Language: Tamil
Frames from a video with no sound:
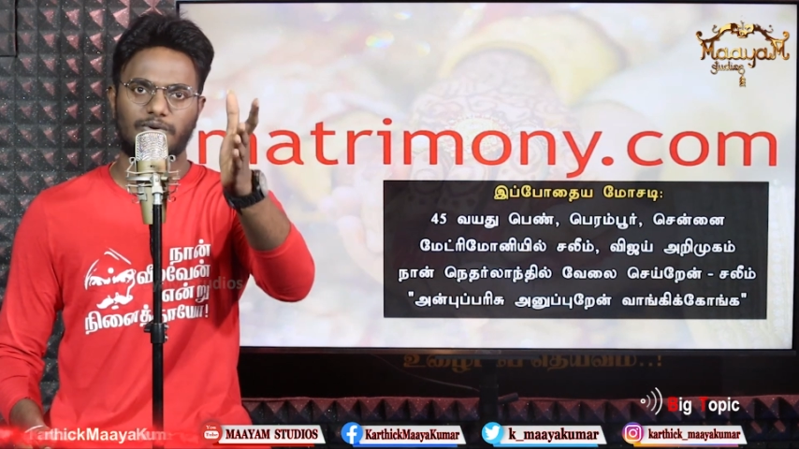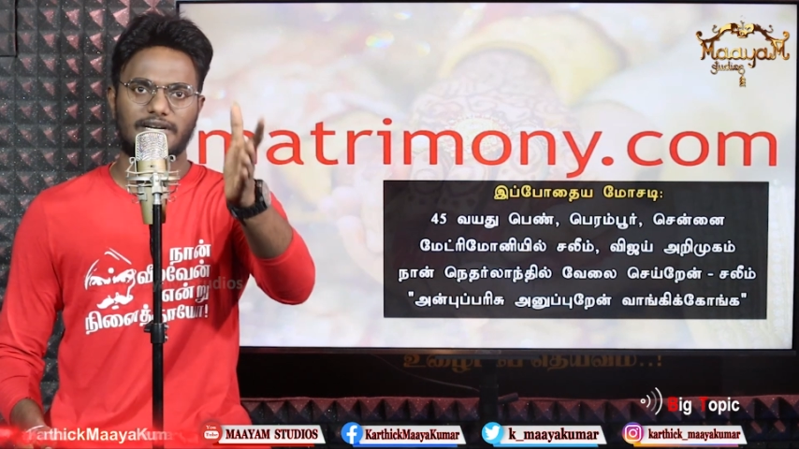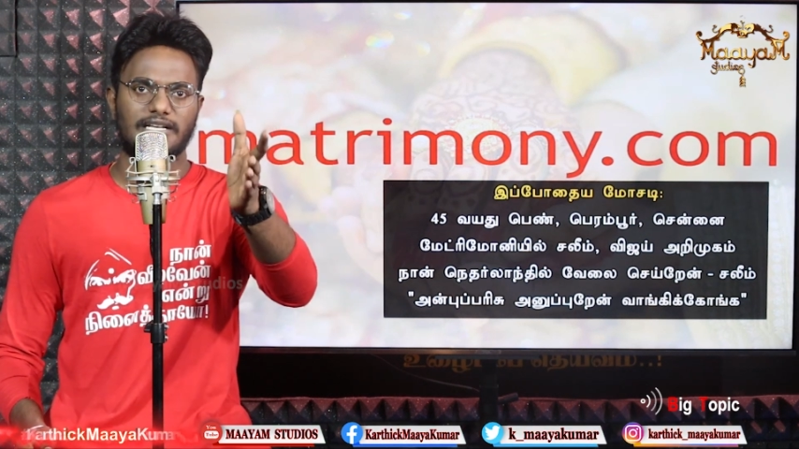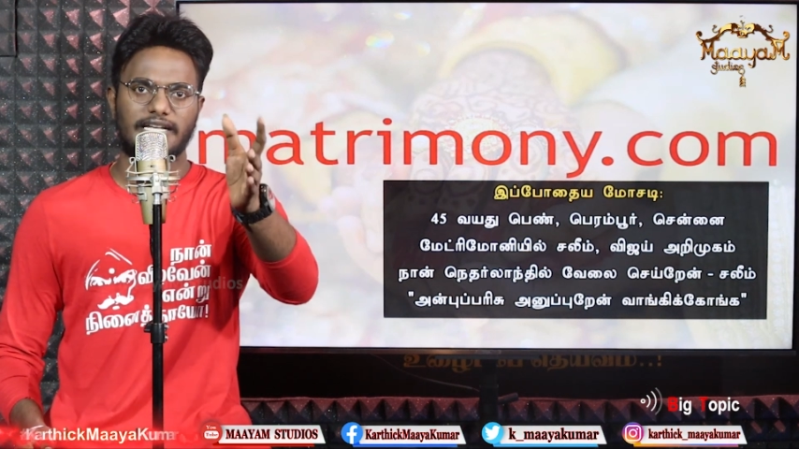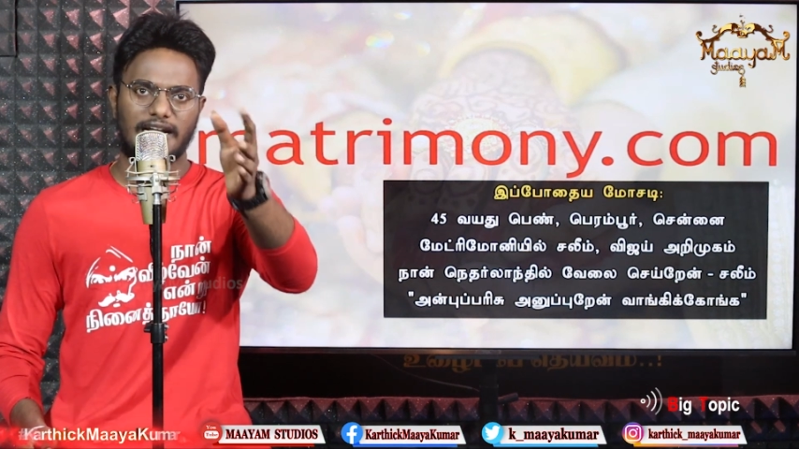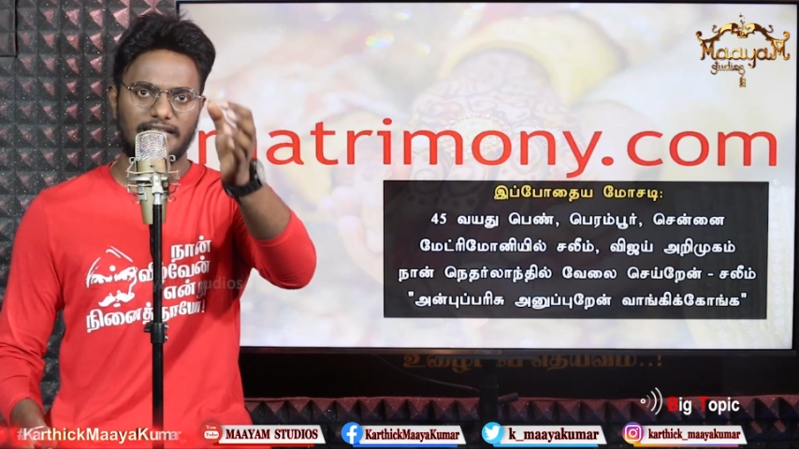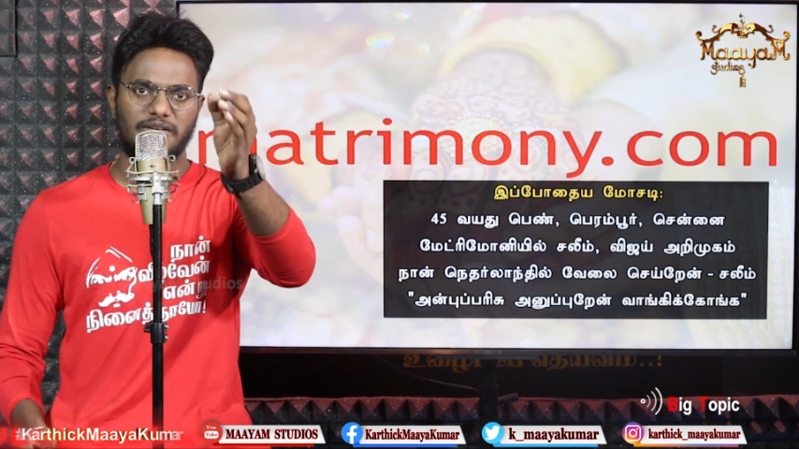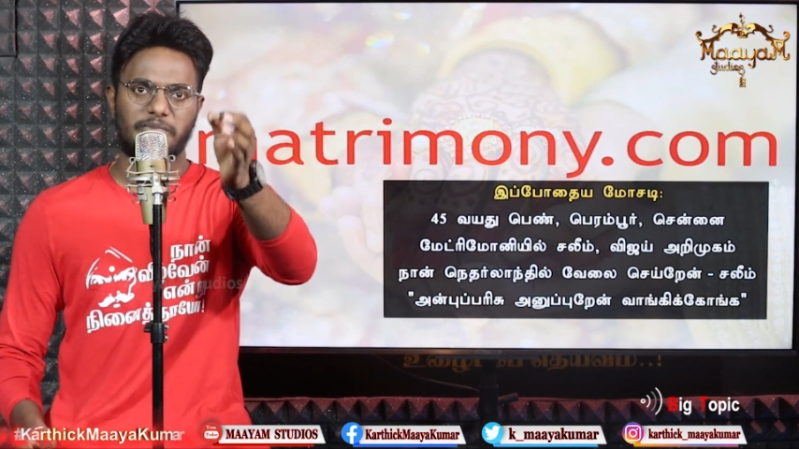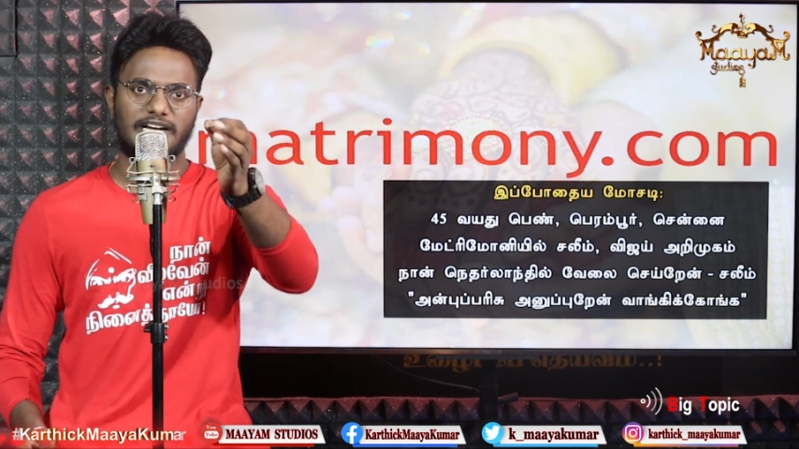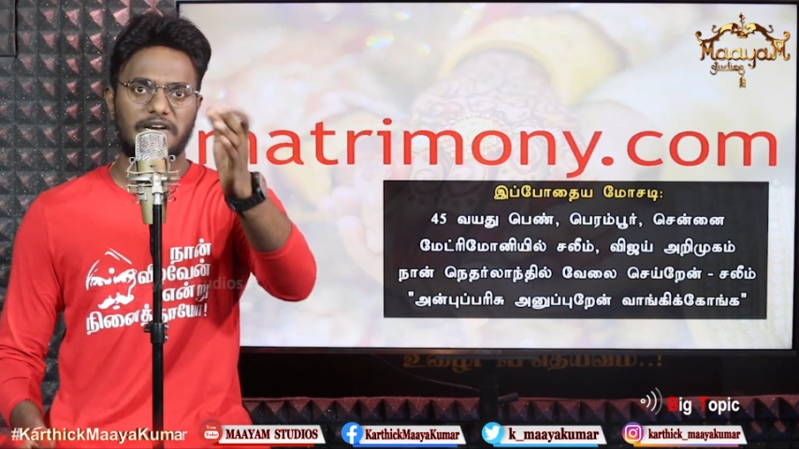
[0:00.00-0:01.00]
சொல்கிறேன்
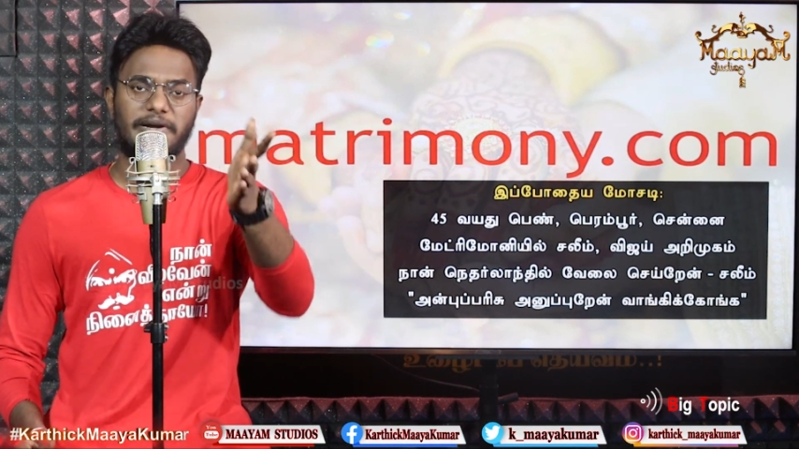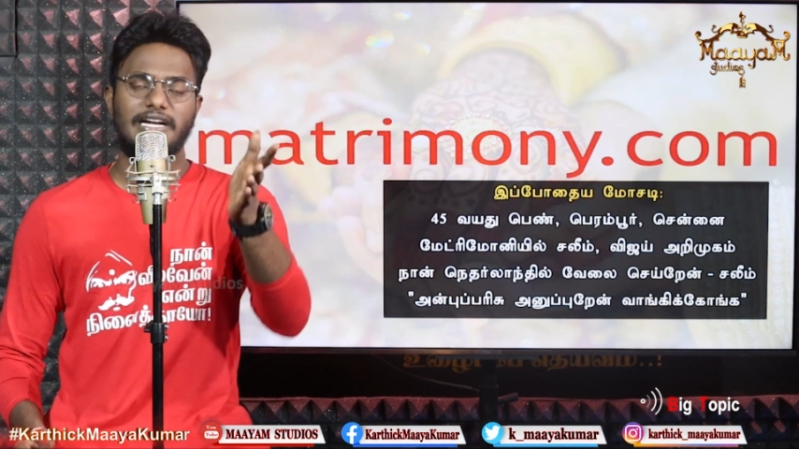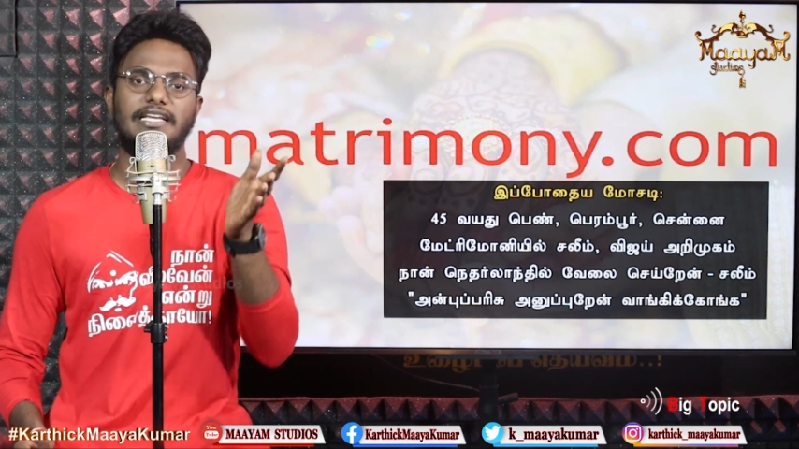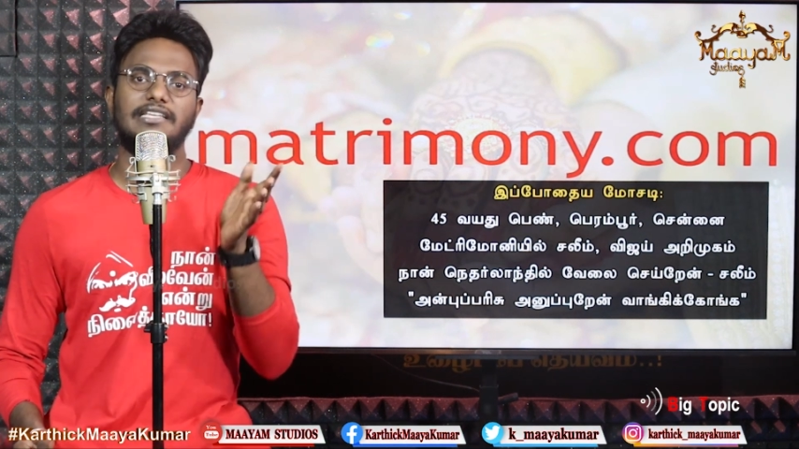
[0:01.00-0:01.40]
எல்லாத்தையும் மக்கள் மைண்டில்